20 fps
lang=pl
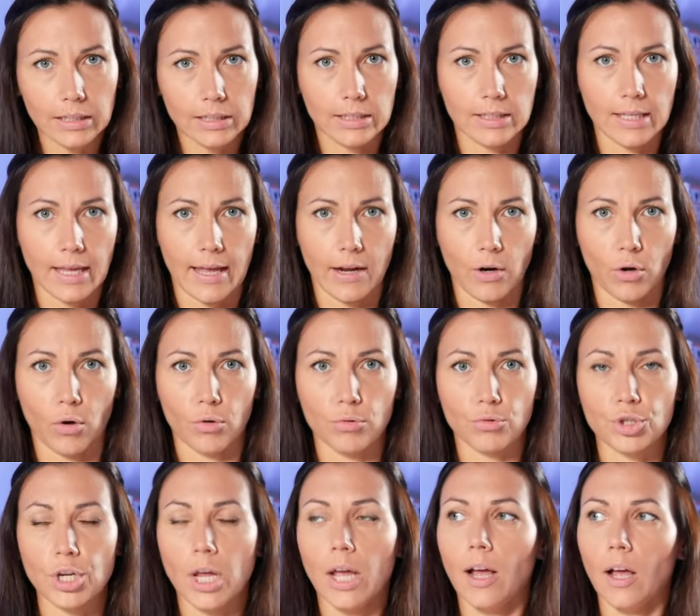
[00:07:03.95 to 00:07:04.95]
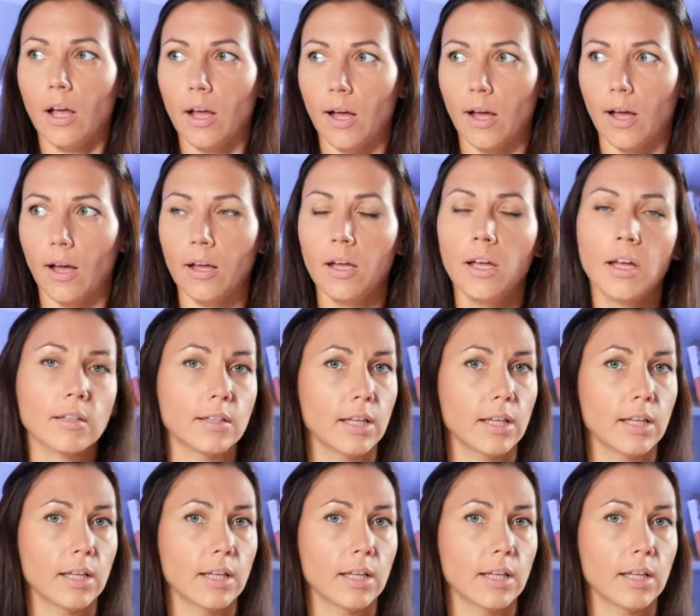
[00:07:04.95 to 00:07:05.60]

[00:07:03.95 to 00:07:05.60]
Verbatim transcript: zero, że aha,